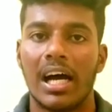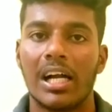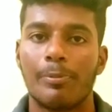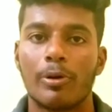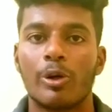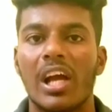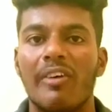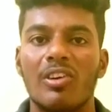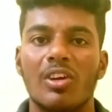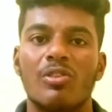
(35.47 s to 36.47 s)
ஆட் பண்ணோடனே
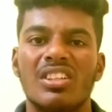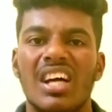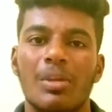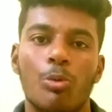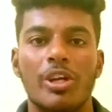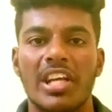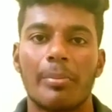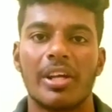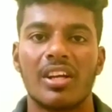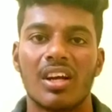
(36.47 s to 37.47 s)
அவங்களுக்கு வந்து அது
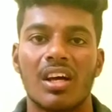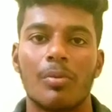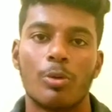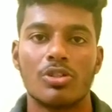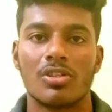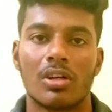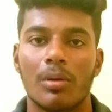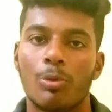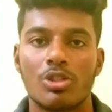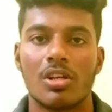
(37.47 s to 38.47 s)
பிடிக்காம இருக்கலாம்
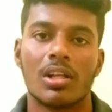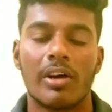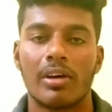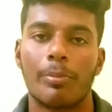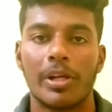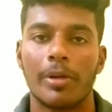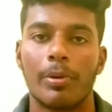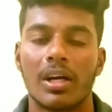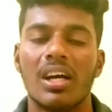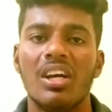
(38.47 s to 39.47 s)
பிடிச்சிருக்கலாம் பிடிச்சிருந்தா அவங்க அப்படியே
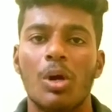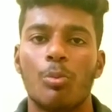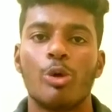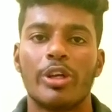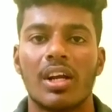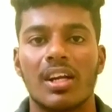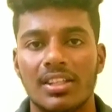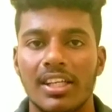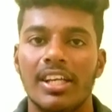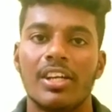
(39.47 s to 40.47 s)
இருப்பாங்க பிடிக்கலனா
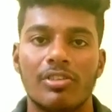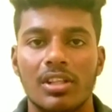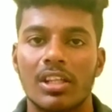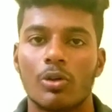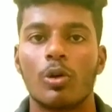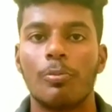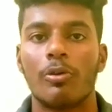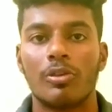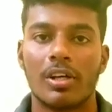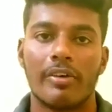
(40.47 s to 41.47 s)
திடீர்னு வந்து அந்த குரூப்பை
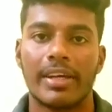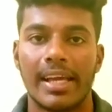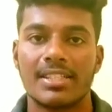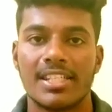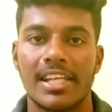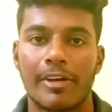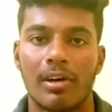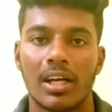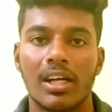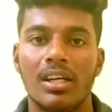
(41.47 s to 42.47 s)
விட்டு அவங்க எக்ஸிட்
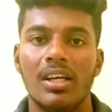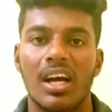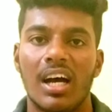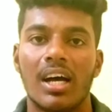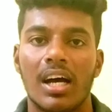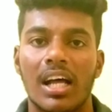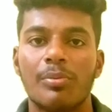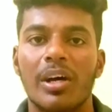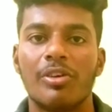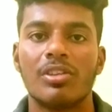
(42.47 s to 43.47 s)
ஆயிடுவாங்க
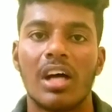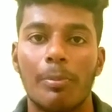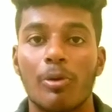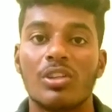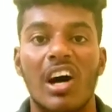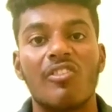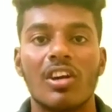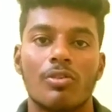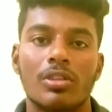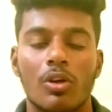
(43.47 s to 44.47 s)
அது மாதிரி வந்து அப்போ வந்து
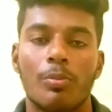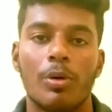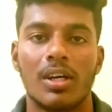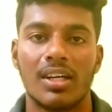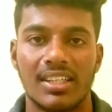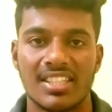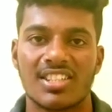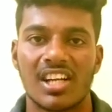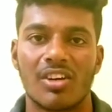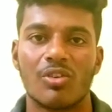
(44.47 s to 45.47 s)
அவங்களுக்கு வந்து ரொம்ப
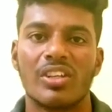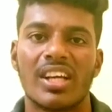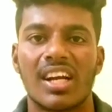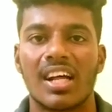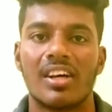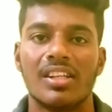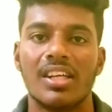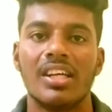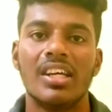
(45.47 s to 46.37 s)
டென்ஷனாக இருக்கும் என்னடா அது